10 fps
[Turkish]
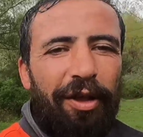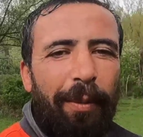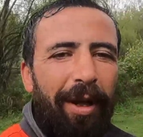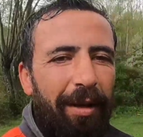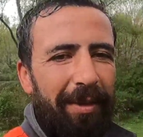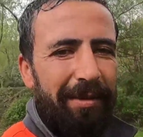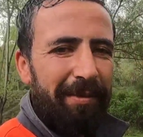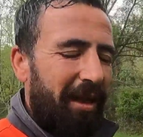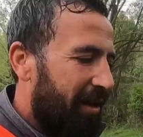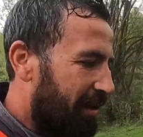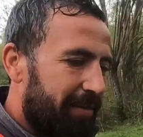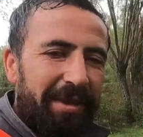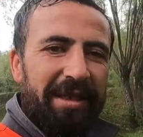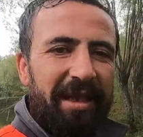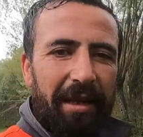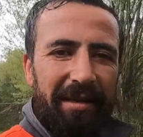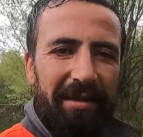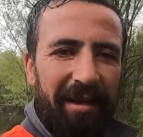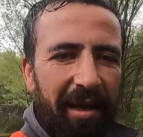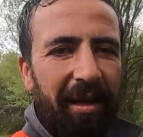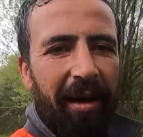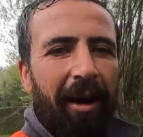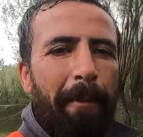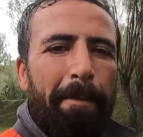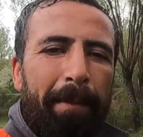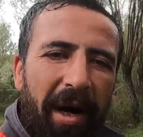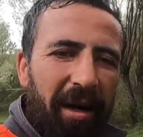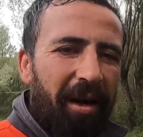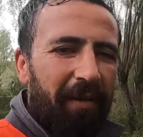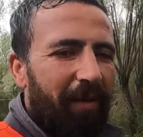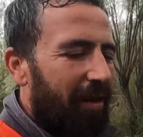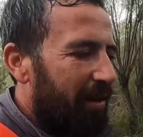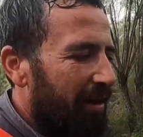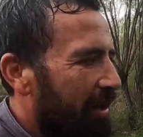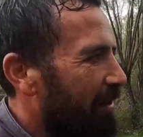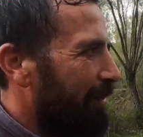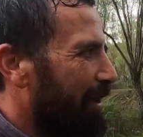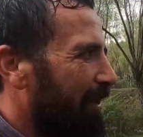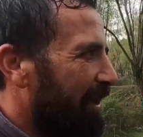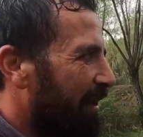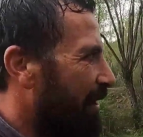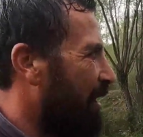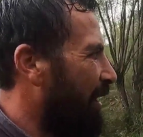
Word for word: yaşam alanımız, alanımız içerisinde mangal falan yakabilirler.